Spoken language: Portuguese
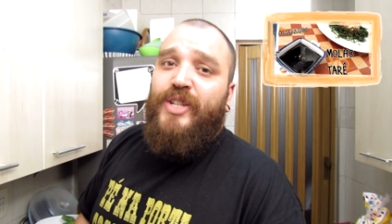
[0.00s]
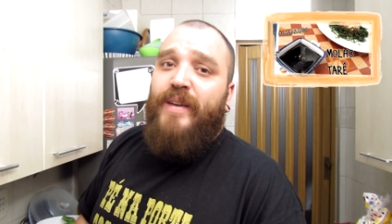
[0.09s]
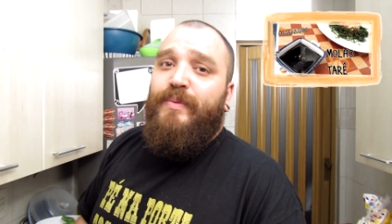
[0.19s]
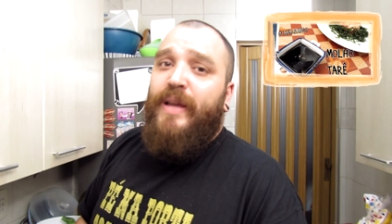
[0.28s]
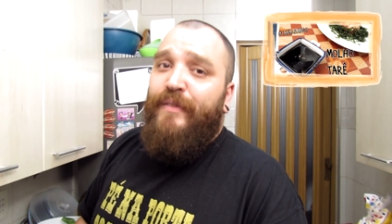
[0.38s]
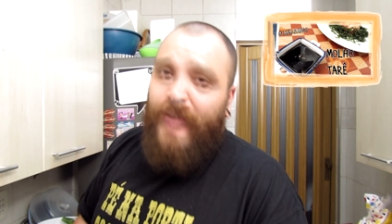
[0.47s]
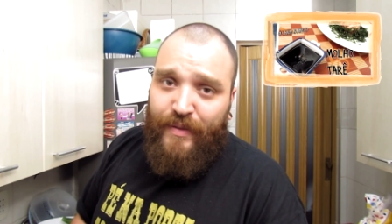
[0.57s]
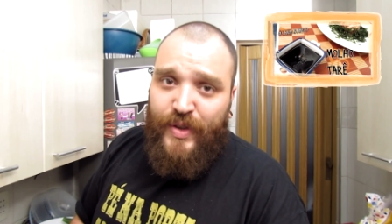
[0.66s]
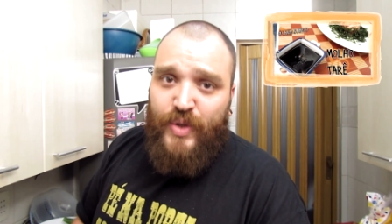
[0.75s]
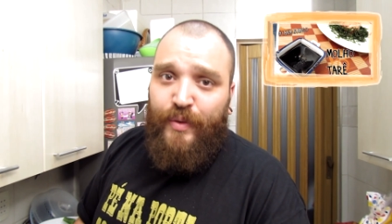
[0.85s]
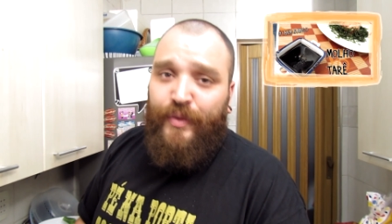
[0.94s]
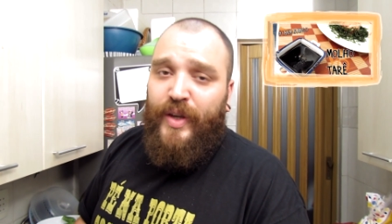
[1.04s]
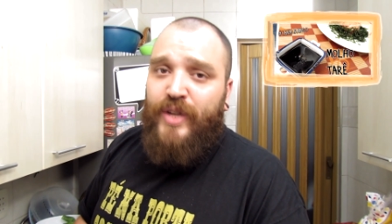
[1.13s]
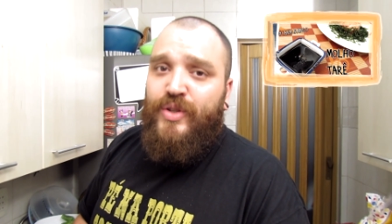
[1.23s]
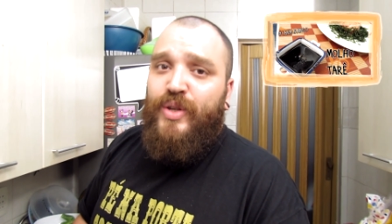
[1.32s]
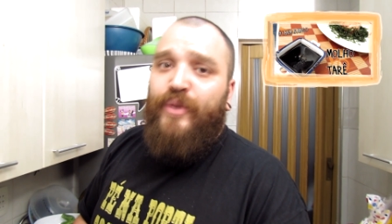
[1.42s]
já deve ter visto o
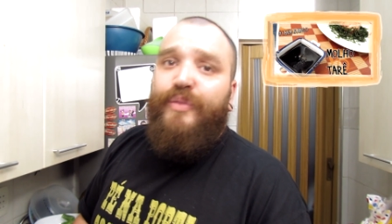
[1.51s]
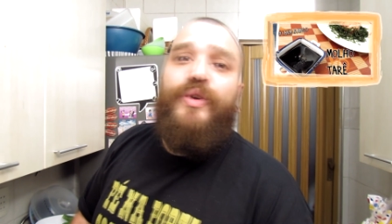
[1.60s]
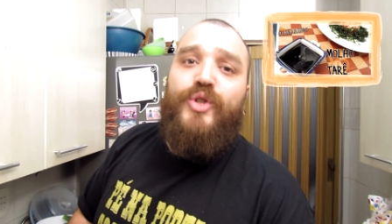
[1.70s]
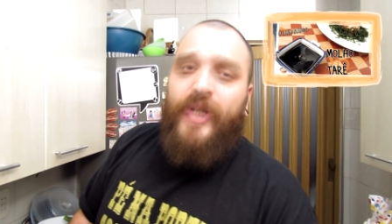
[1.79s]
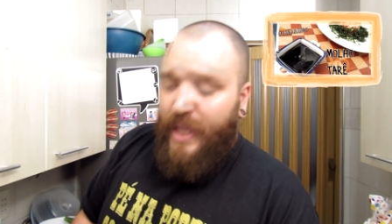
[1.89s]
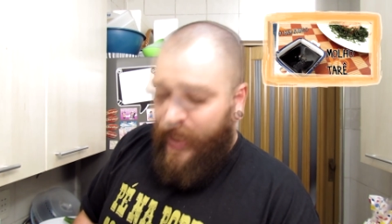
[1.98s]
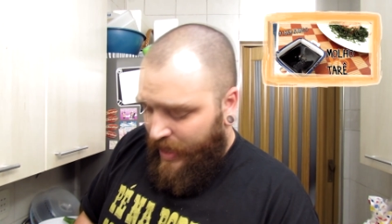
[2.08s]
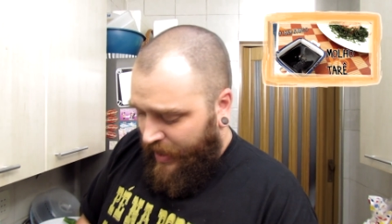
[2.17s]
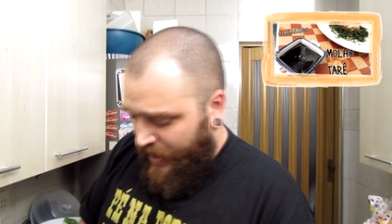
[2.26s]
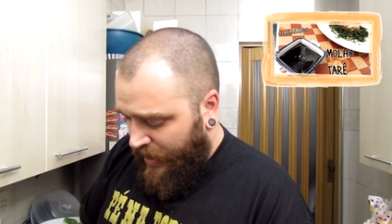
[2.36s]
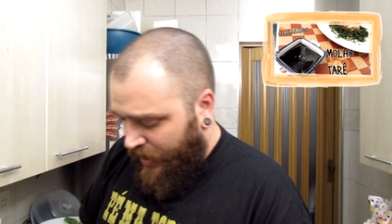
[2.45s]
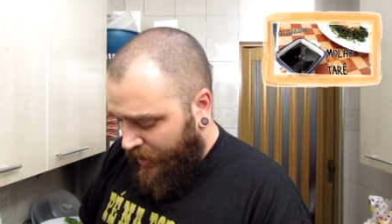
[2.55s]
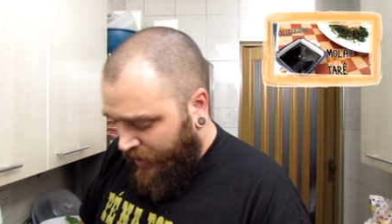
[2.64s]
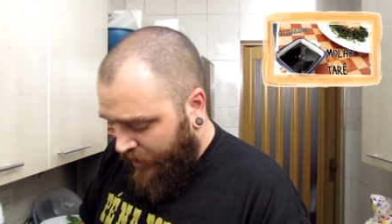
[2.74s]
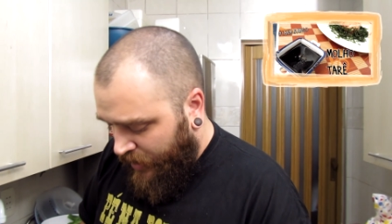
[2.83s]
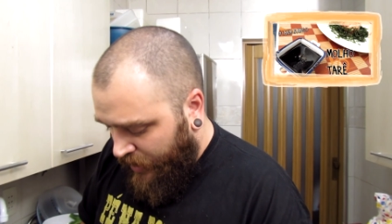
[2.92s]
vídeo, se não viu já tem link aqui.
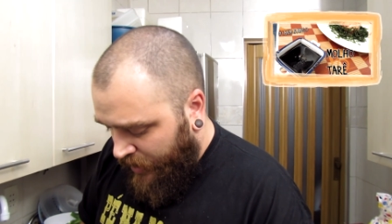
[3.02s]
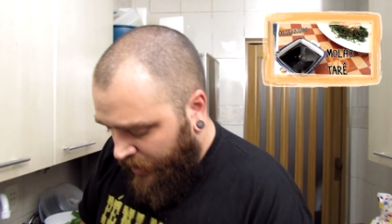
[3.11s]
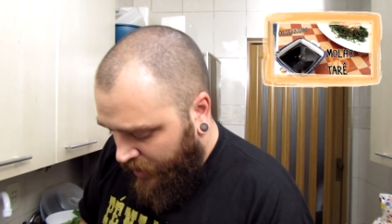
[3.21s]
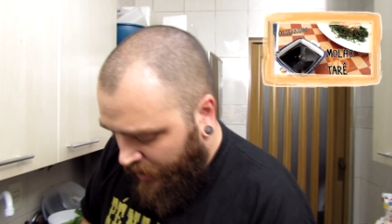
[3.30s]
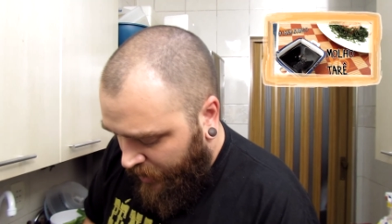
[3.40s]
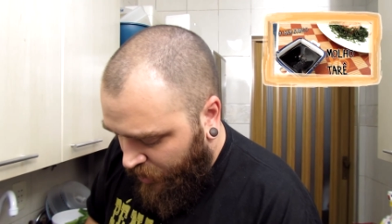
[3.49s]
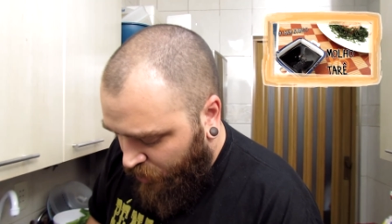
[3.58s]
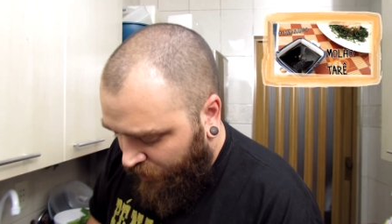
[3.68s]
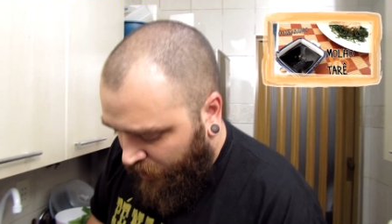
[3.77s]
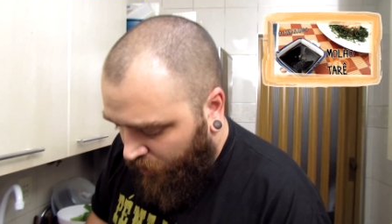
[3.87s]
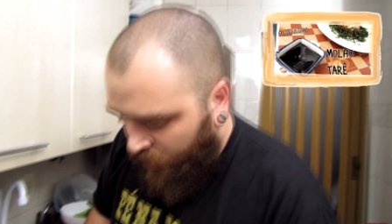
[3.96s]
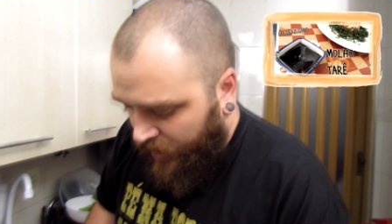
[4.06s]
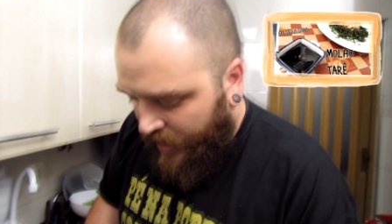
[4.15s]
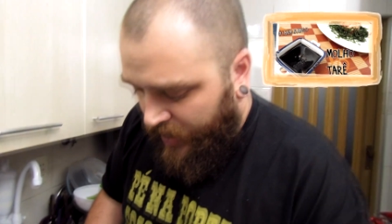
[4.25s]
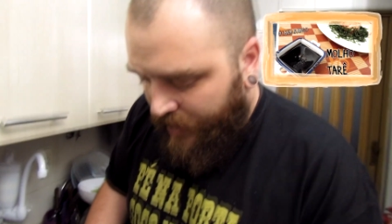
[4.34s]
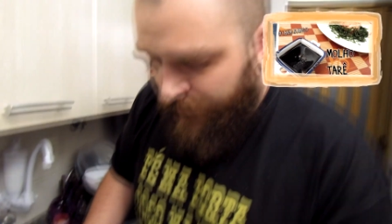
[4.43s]
É que a gente vai
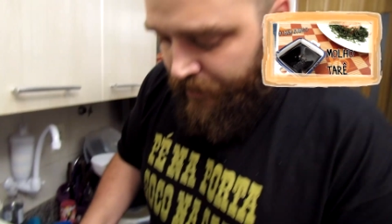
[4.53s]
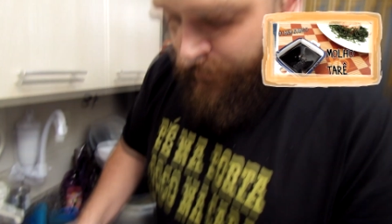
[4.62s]
colocar